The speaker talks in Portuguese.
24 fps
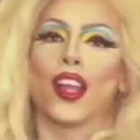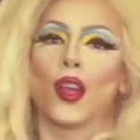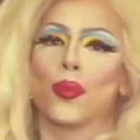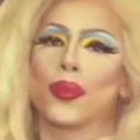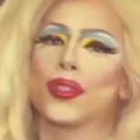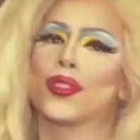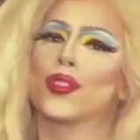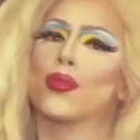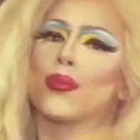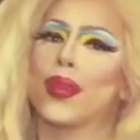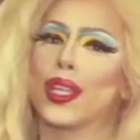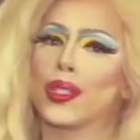
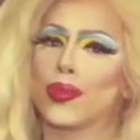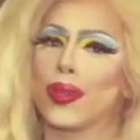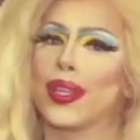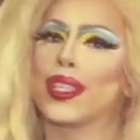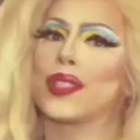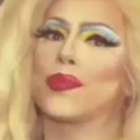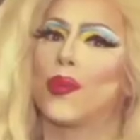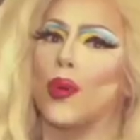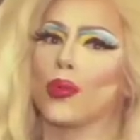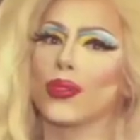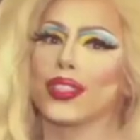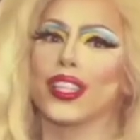Ah, eu preciso
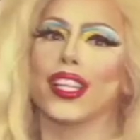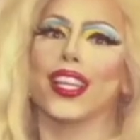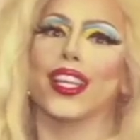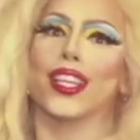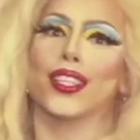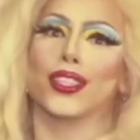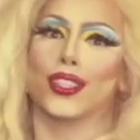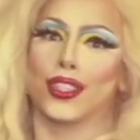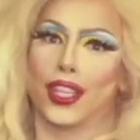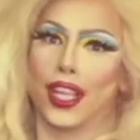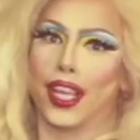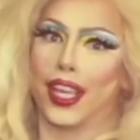mesmo
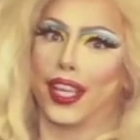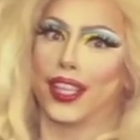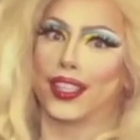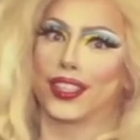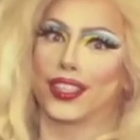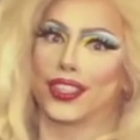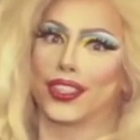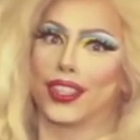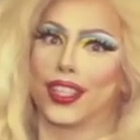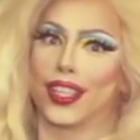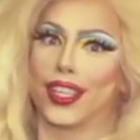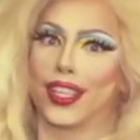responder,
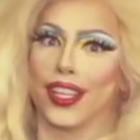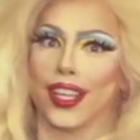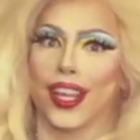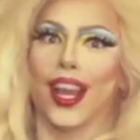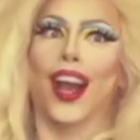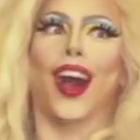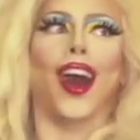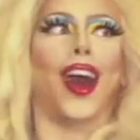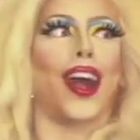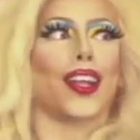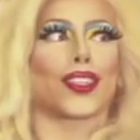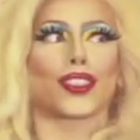
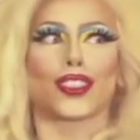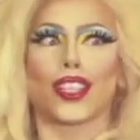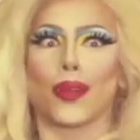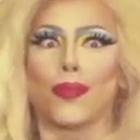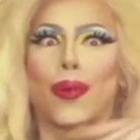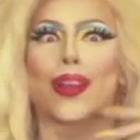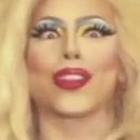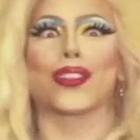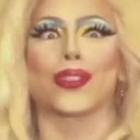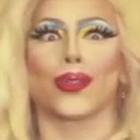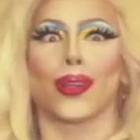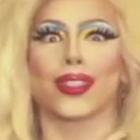gente. Acho
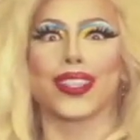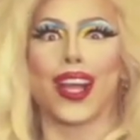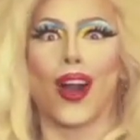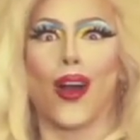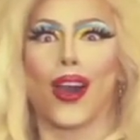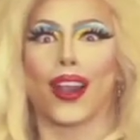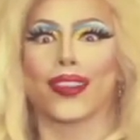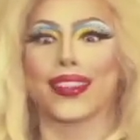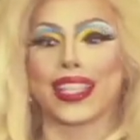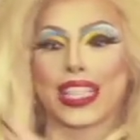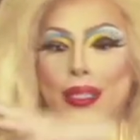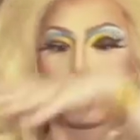que já passou
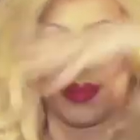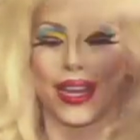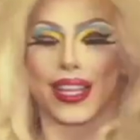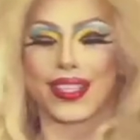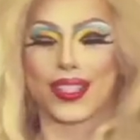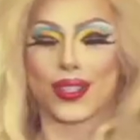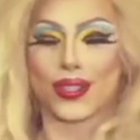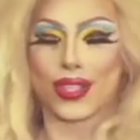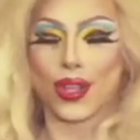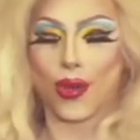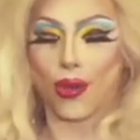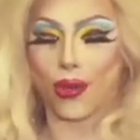da hora desse
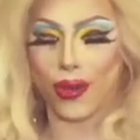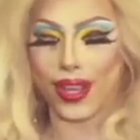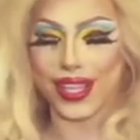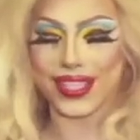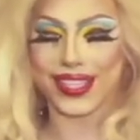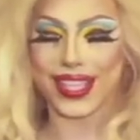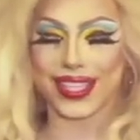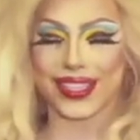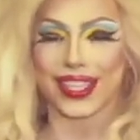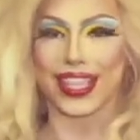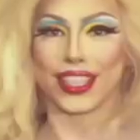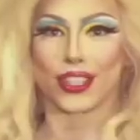Brasilzão
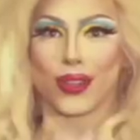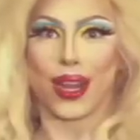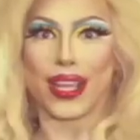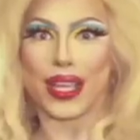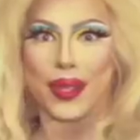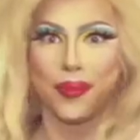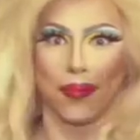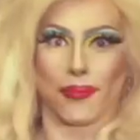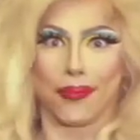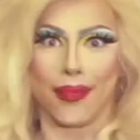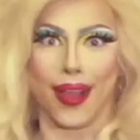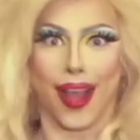conhecer essa
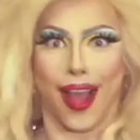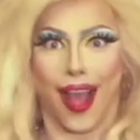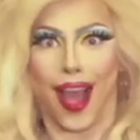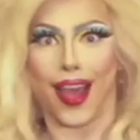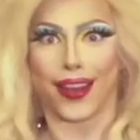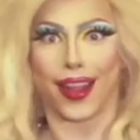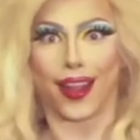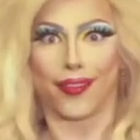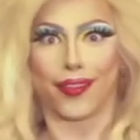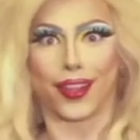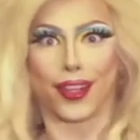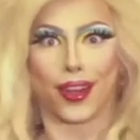drag
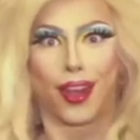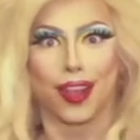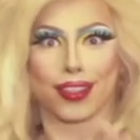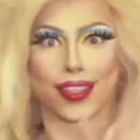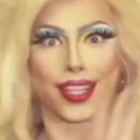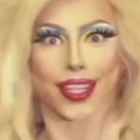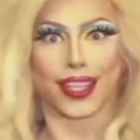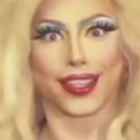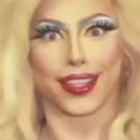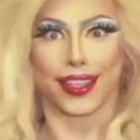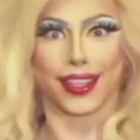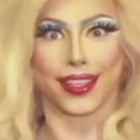
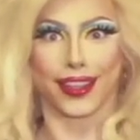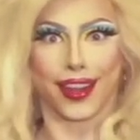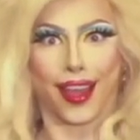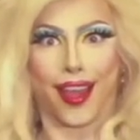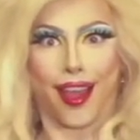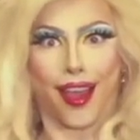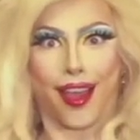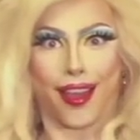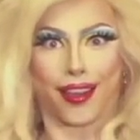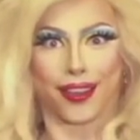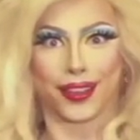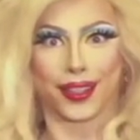maravilhosa aqui,
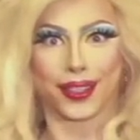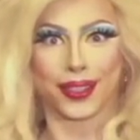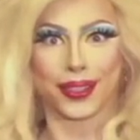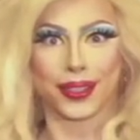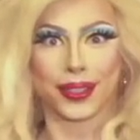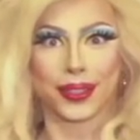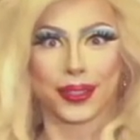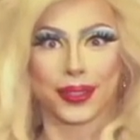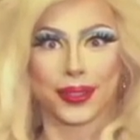né?